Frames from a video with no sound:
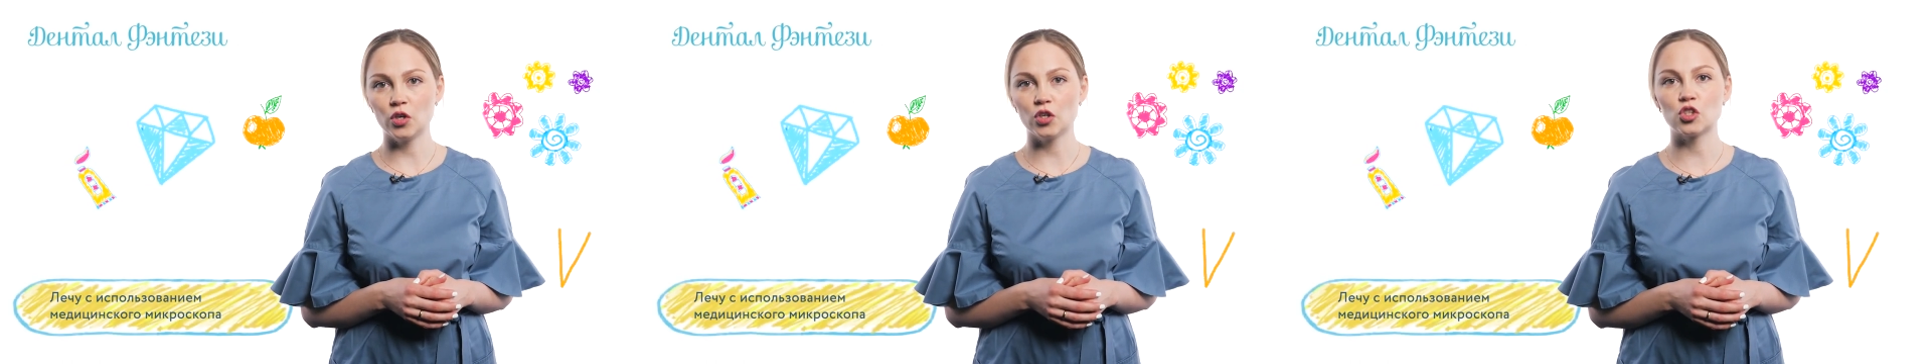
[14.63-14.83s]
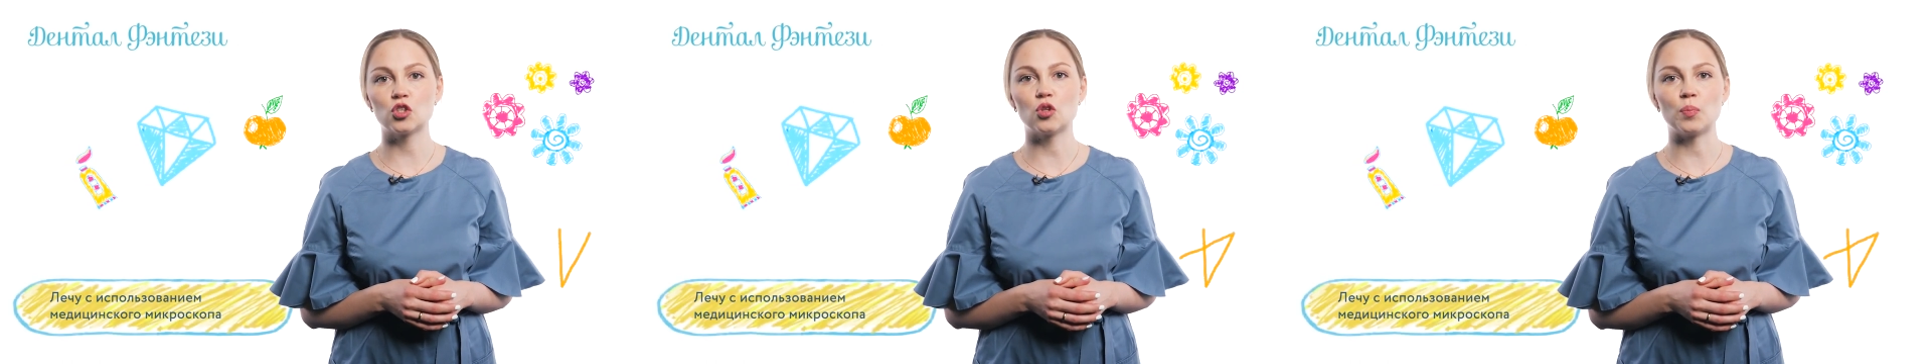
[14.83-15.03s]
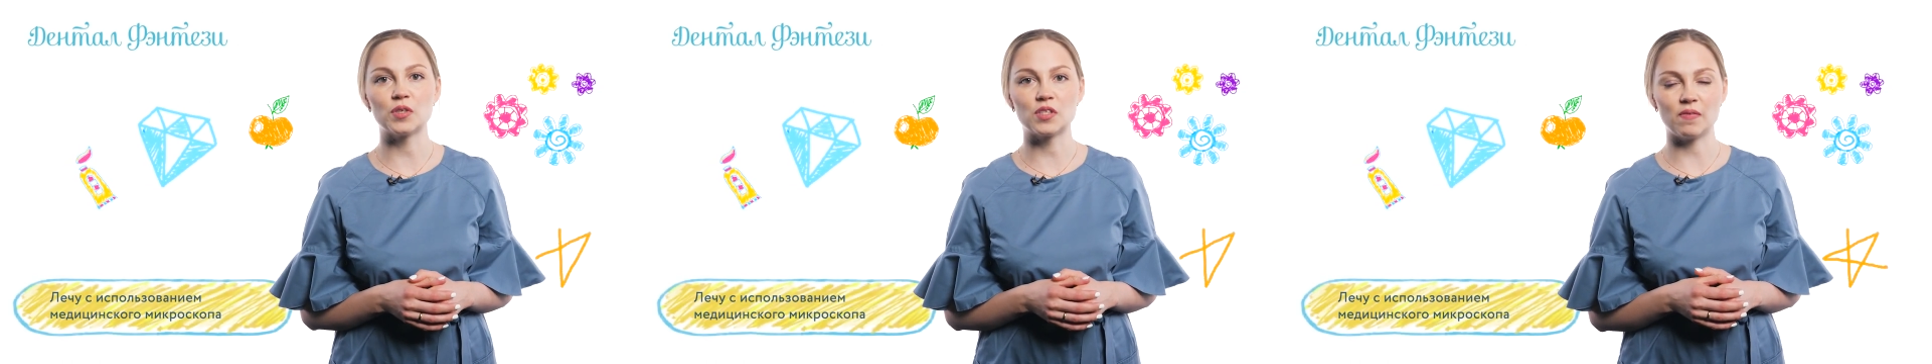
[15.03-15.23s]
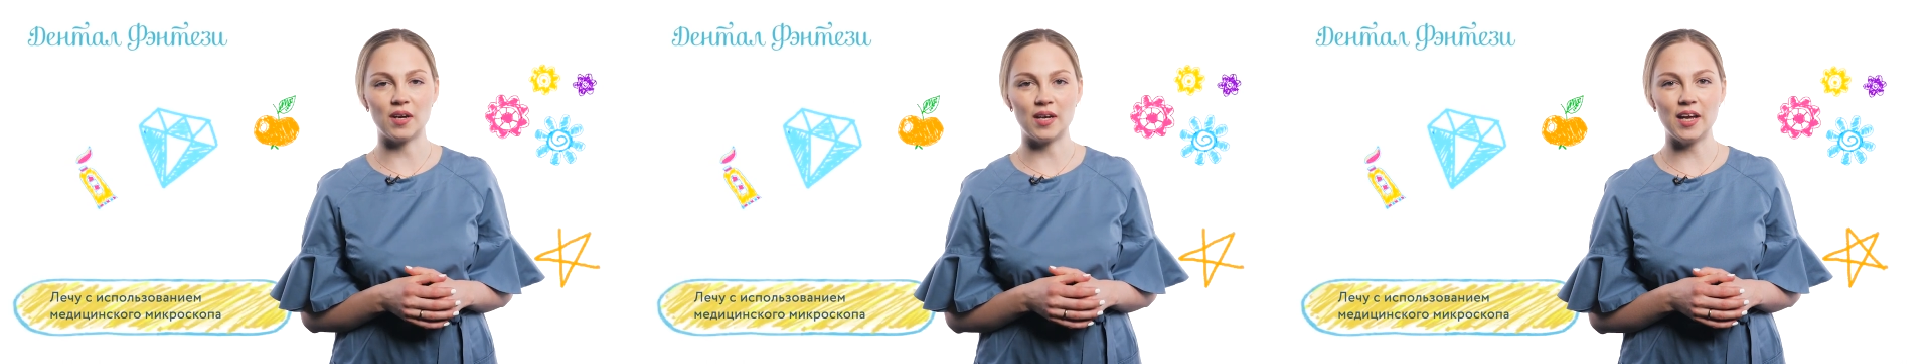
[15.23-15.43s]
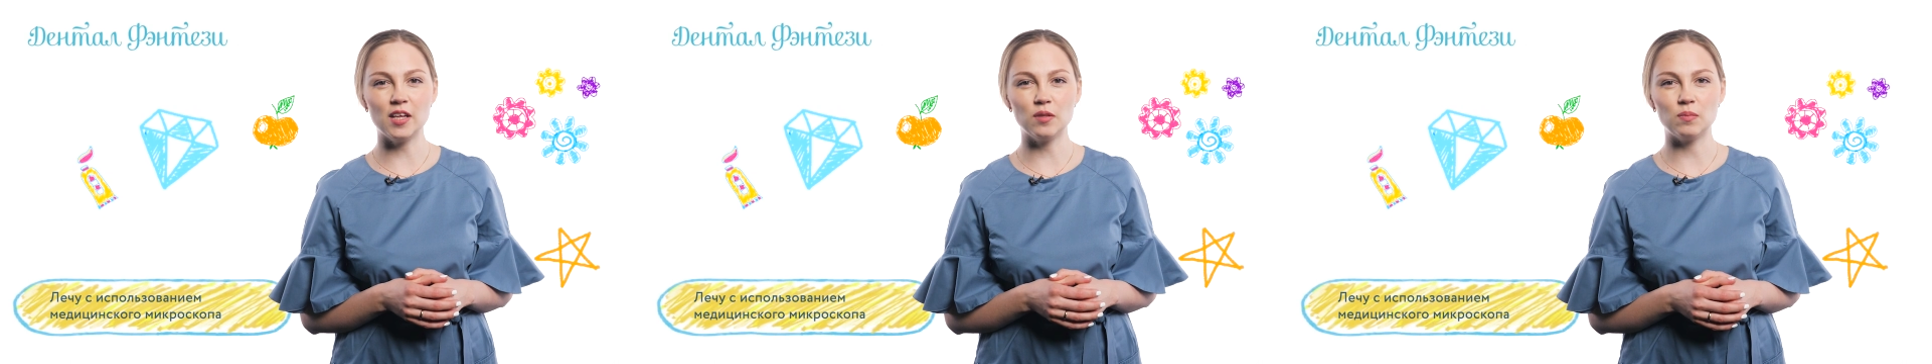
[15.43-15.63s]
что
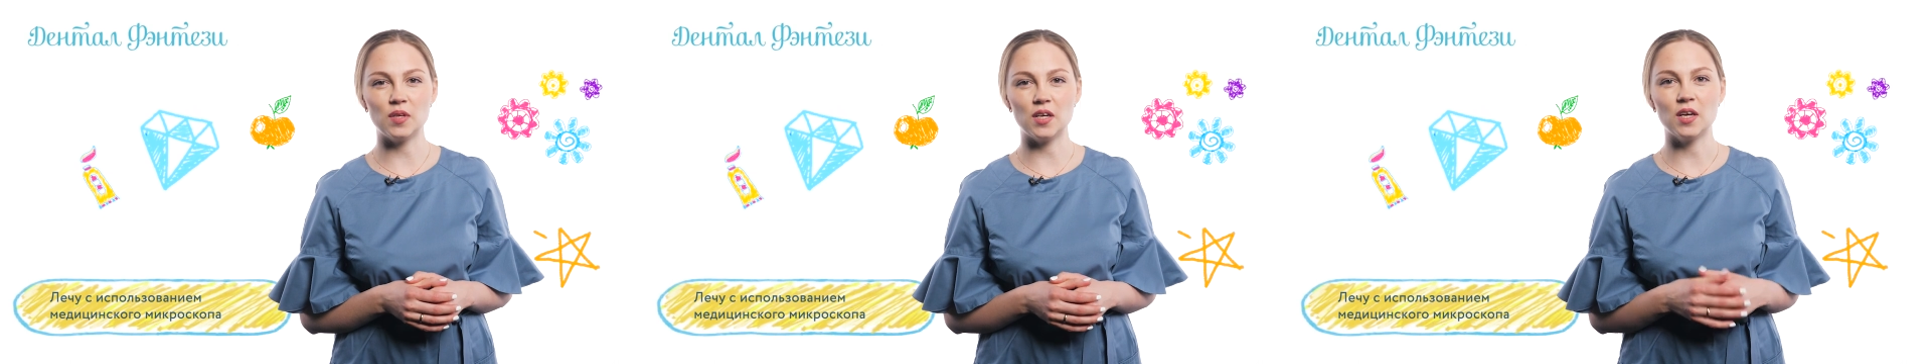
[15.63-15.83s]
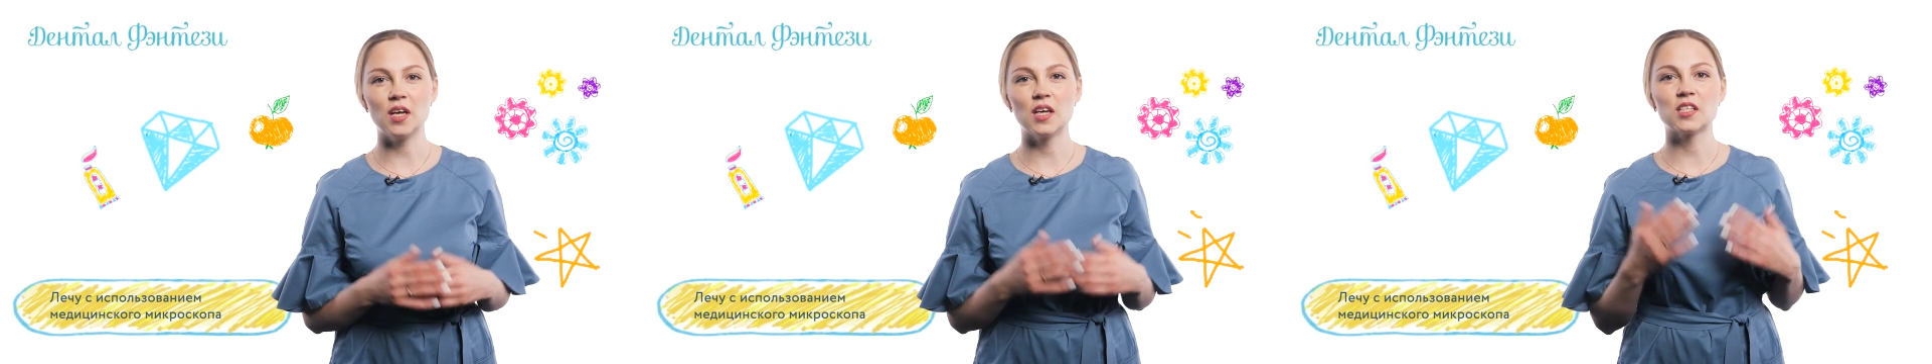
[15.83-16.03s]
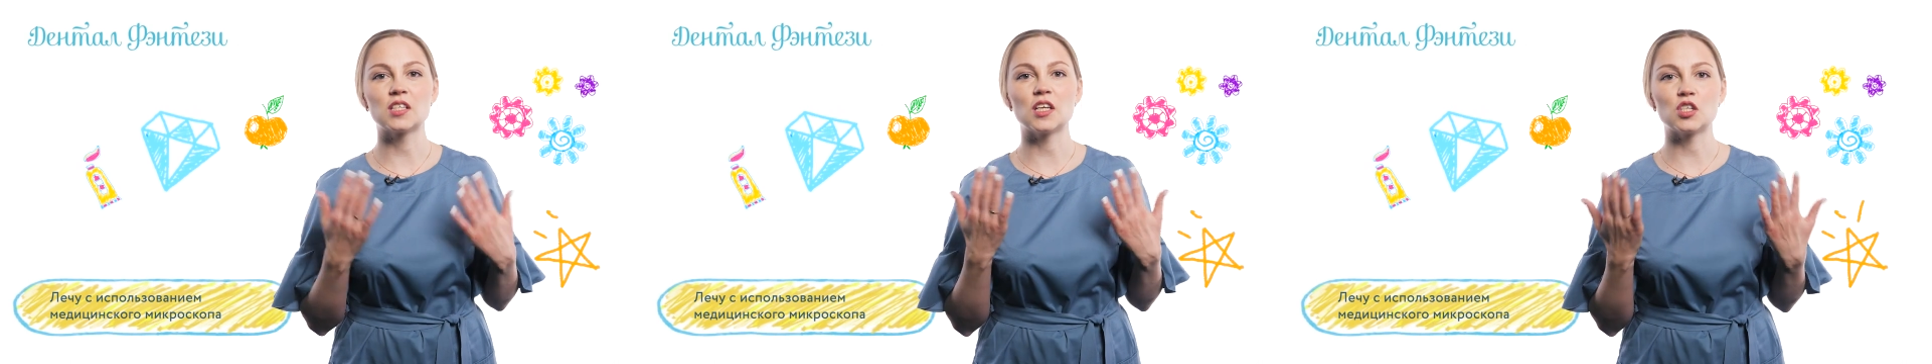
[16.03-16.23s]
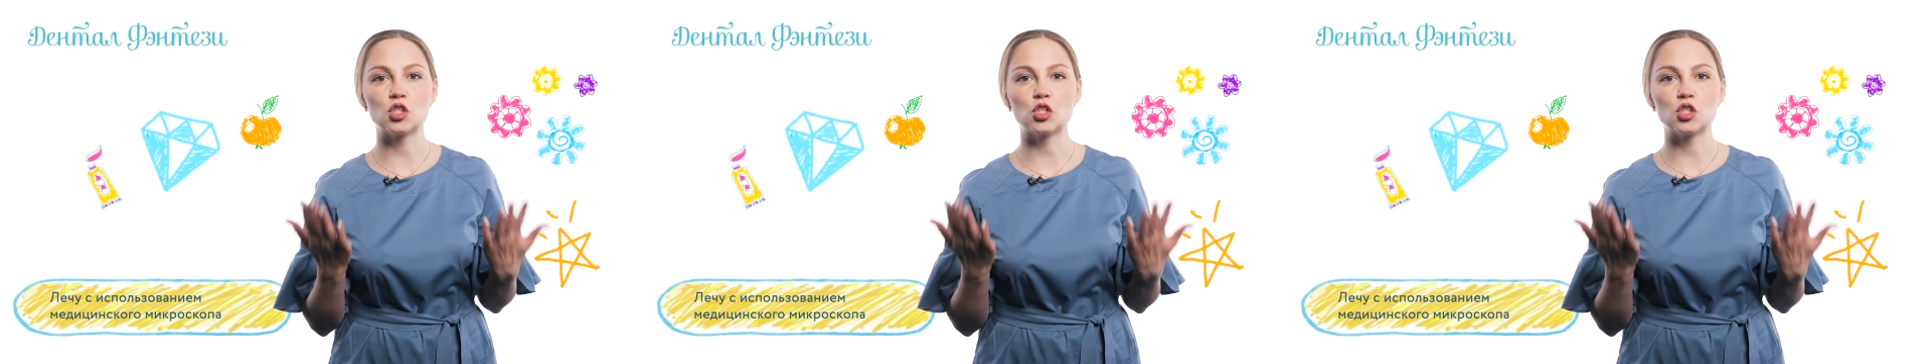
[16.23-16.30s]
позволяет мне со